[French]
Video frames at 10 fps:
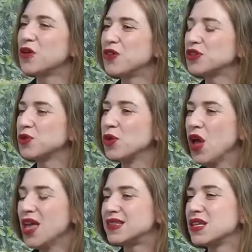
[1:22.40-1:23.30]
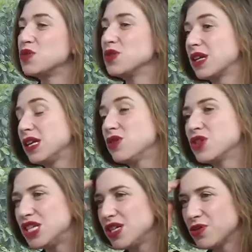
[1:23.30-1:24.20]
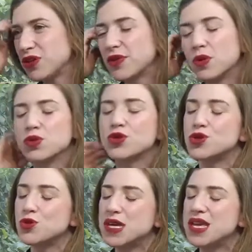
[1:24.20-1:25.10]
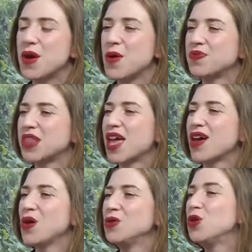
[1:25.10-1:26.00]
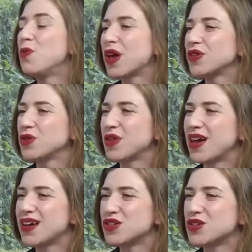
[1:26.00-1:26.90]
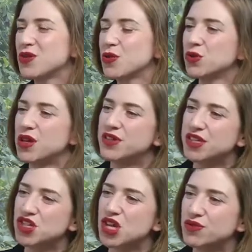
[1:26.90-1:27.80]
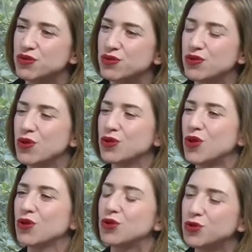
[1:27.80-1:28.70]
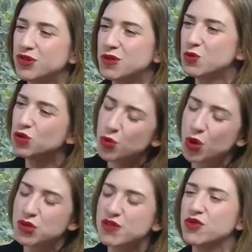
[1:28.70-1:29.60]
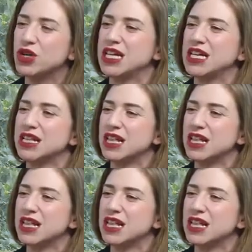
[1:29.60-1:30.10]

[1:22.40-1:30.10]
en fait, c'est une trilogie. En fait, on, suit euh, deux personnages qu'on avait déjà vus dans deux films, de premier volet.